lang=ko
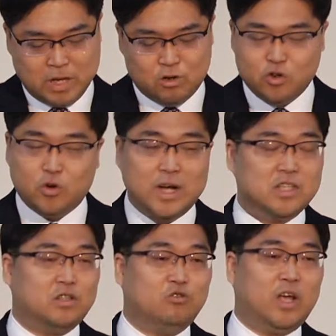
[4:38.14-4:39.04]

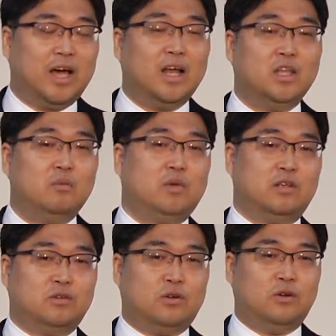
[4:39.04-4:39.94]
긍휼하신 우리
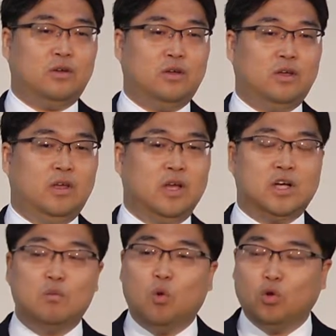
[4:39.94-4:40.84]
하나님께서
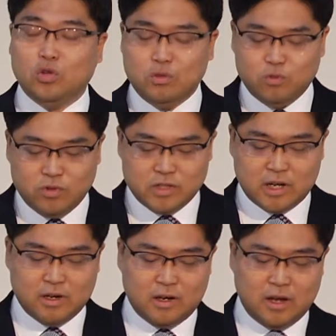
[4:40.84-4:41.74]
그 모든
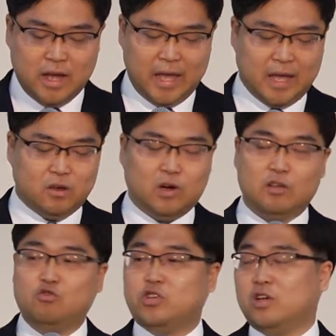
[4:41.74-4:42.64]
문제를
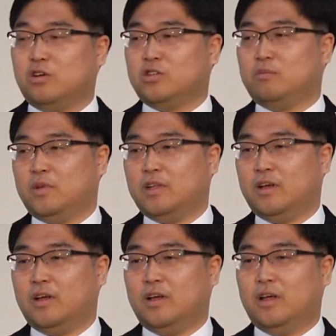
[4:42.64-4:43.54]
해결해 주실 것입니다.
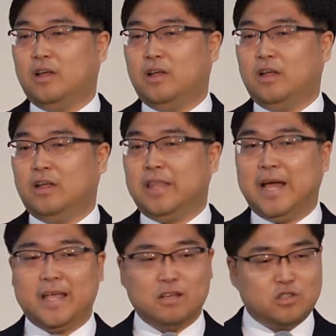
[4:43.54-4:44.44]

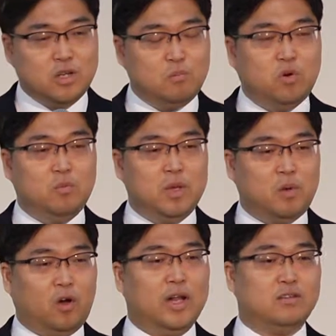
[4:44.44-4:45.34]
나의 슬픔이
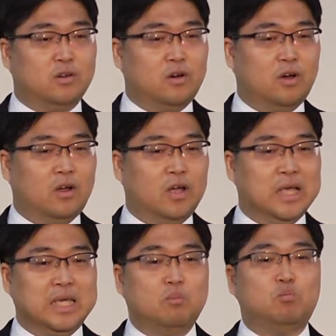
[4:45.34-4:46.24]
변해서
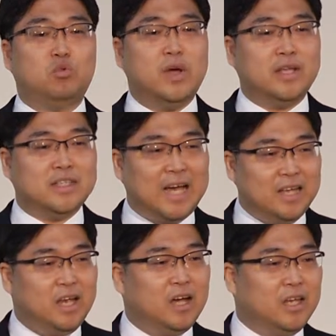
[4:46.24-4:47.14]
기쁨의
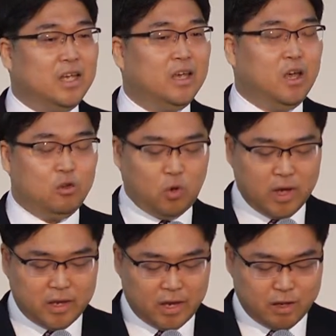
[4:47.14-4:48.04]
찬양이
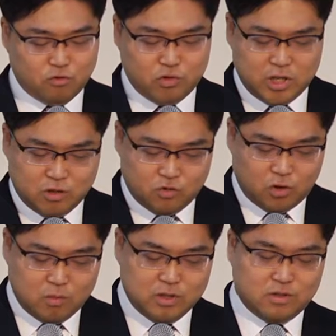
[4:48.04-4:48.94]
되게 해 주실
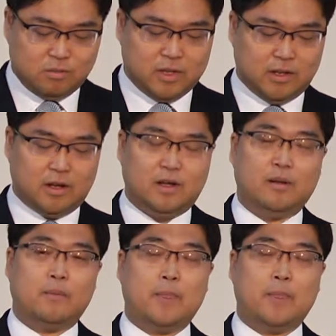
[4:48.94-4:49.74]
줄로 믿습니다.